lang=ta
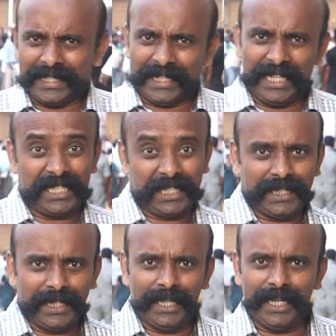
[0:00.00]

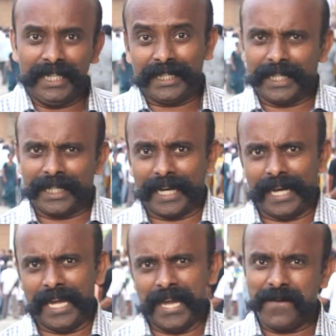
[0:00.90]
கிஸ்தி
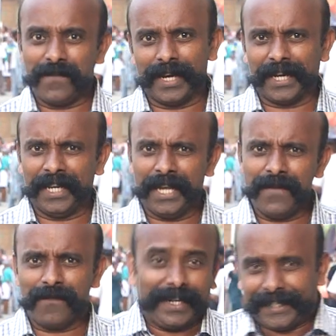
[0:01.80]
திரை வரி
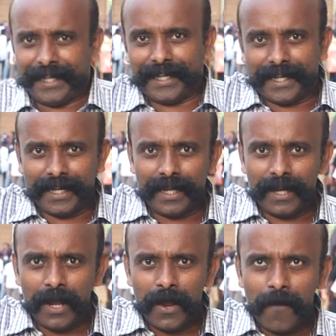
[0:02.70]
வட்டி
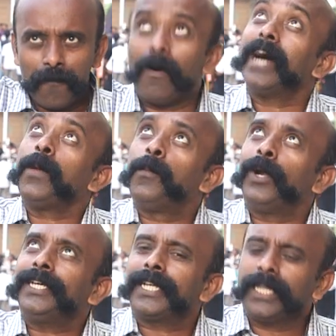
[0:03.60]
வானம்
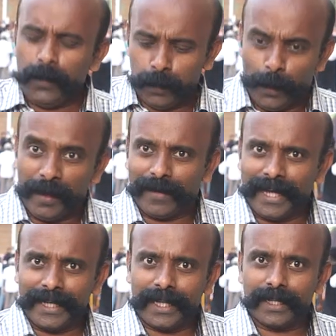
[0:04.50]
பொழிகிறது பூமி
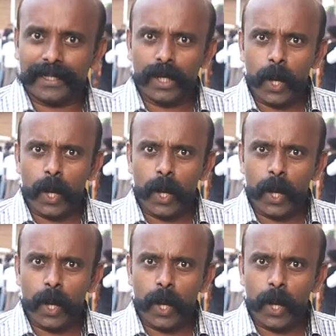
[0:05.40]
விளைகிறது